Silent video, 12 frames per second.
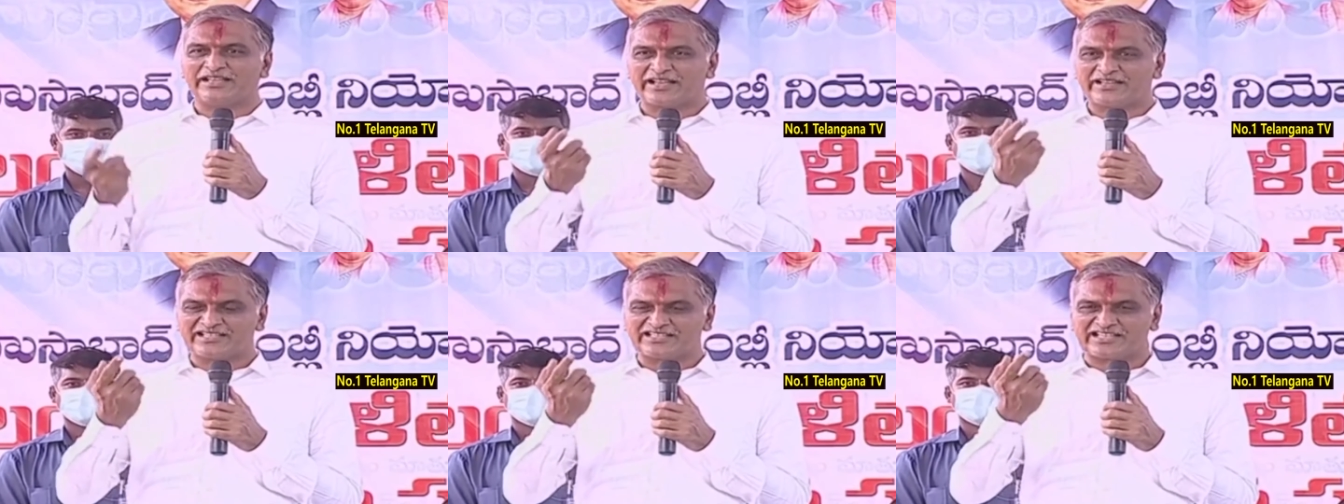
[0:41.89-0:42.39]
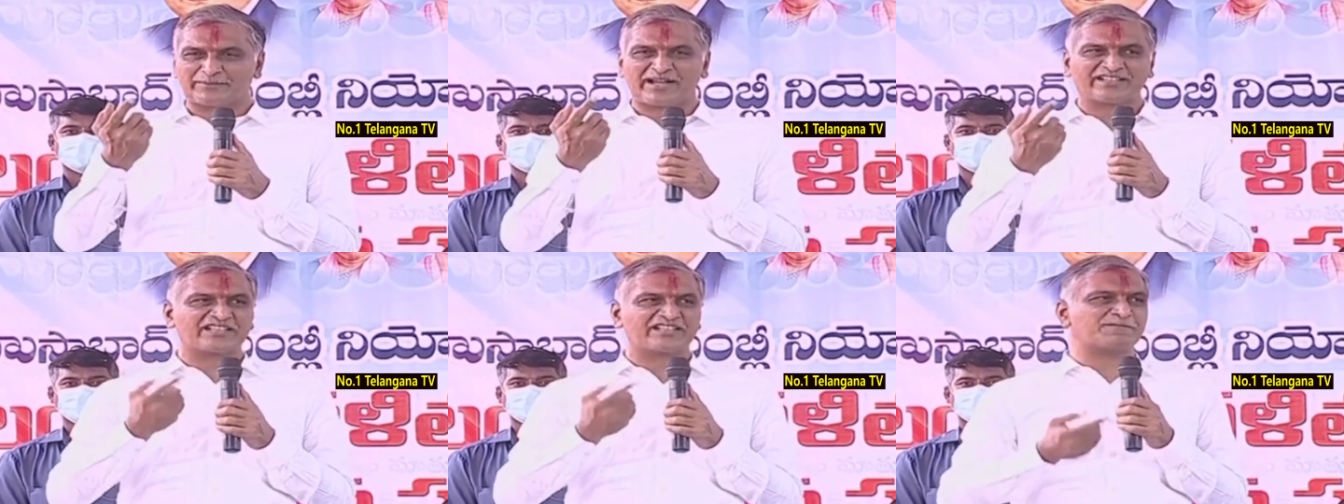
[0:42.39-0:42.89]
ఏది
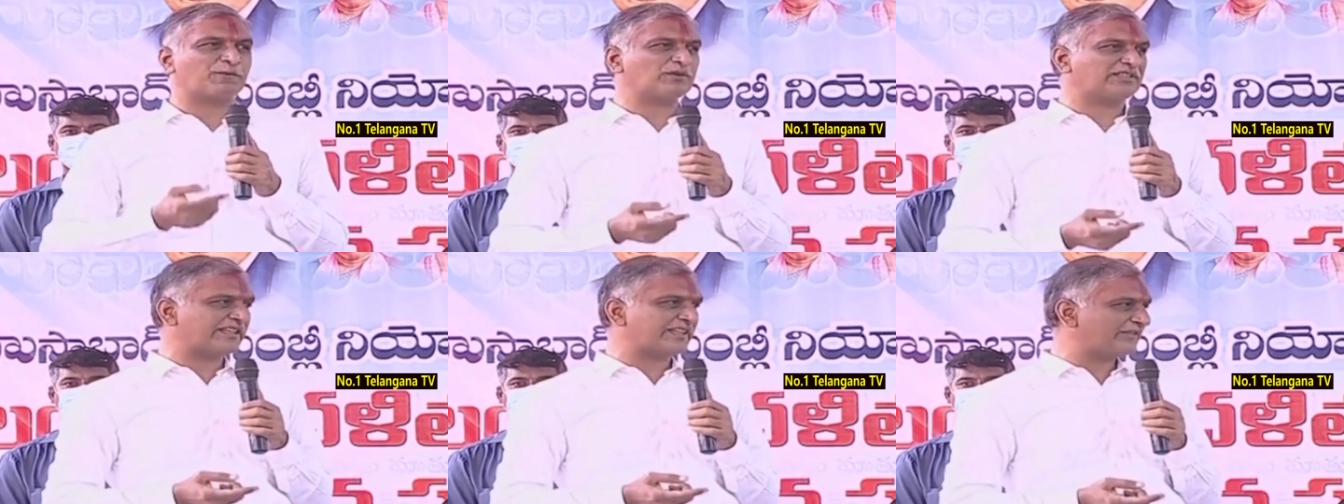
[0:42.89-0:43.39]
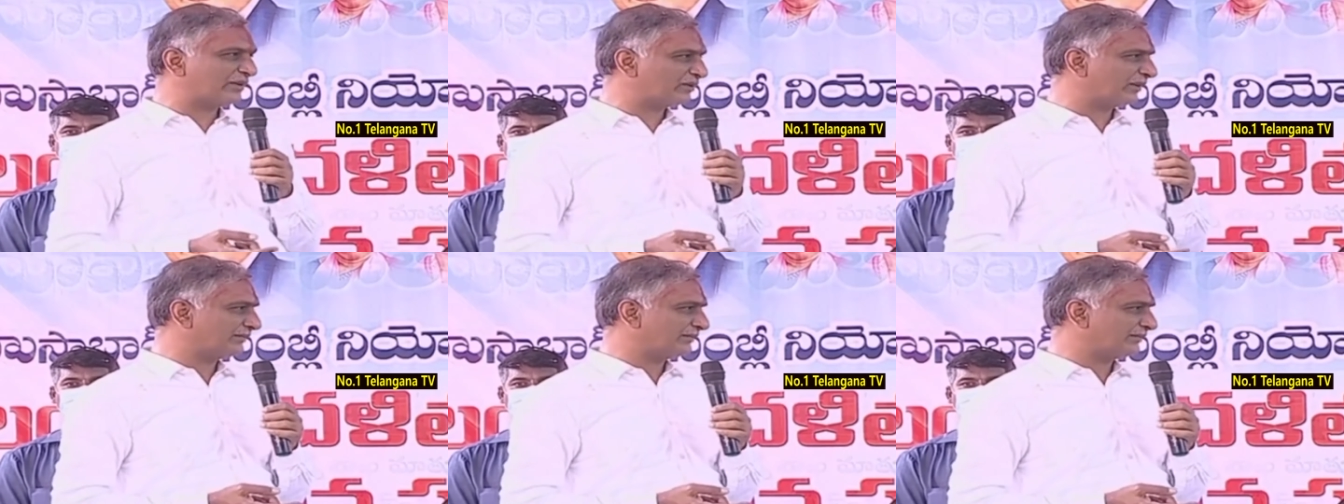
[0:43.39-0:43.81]
సమాఖ్య స్ఫూర్తికి విరుద్ధం